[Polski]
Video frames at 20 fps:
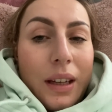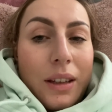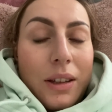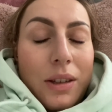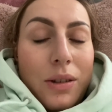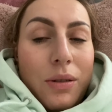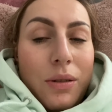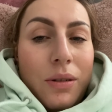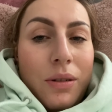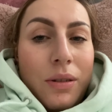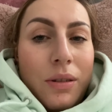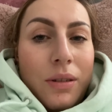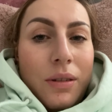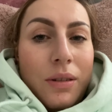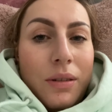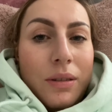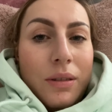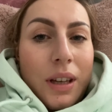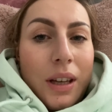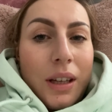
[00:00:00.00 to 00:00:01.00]
to,
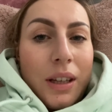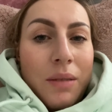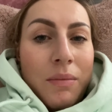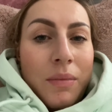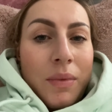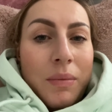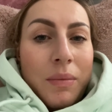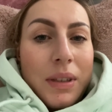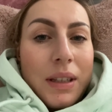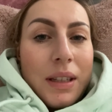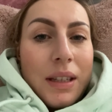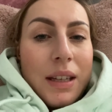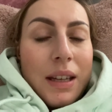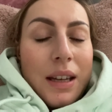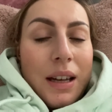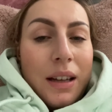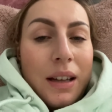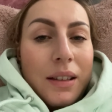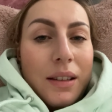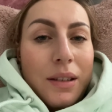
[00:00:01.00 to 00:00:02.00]
jaki mam
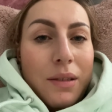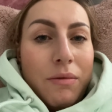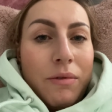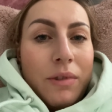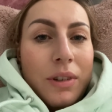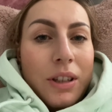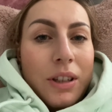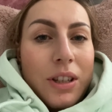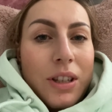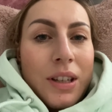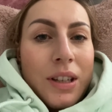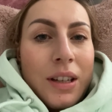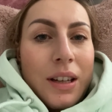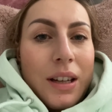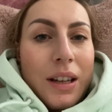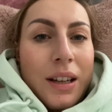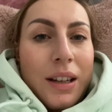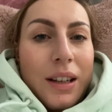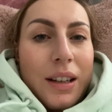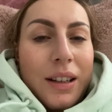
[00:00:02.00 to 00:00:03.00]
zjazd właśnie,
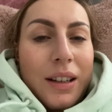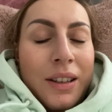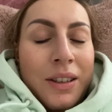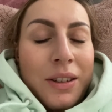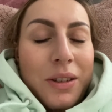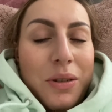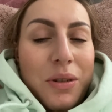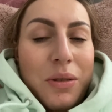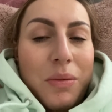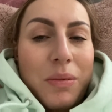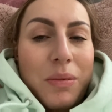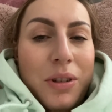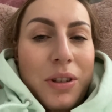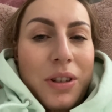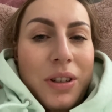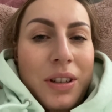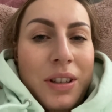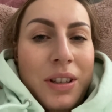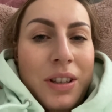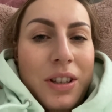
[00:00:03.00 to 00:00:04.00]
a coś
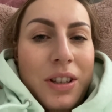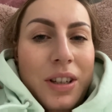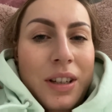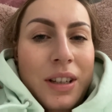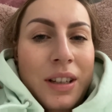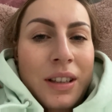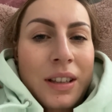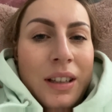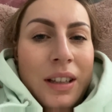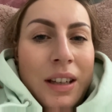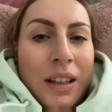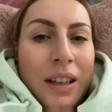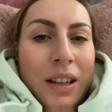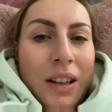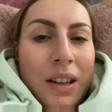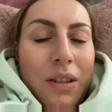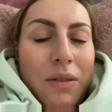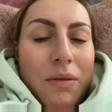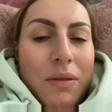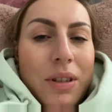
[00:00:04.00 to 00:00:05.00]
śmieszniejsze,
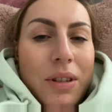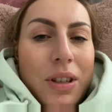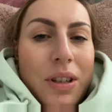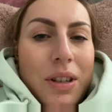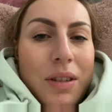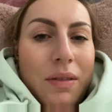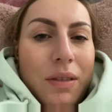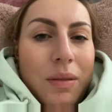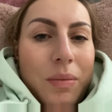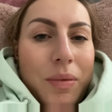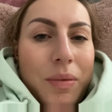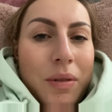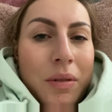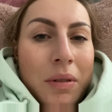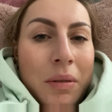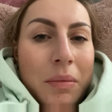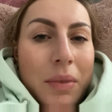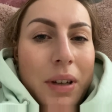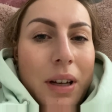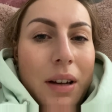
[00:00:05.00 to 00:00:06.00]
właśnie
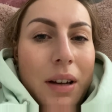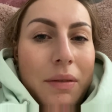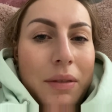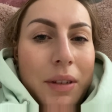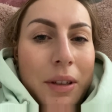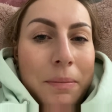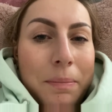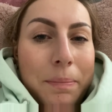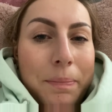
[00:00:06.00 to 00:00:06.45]
wypiłam kawę.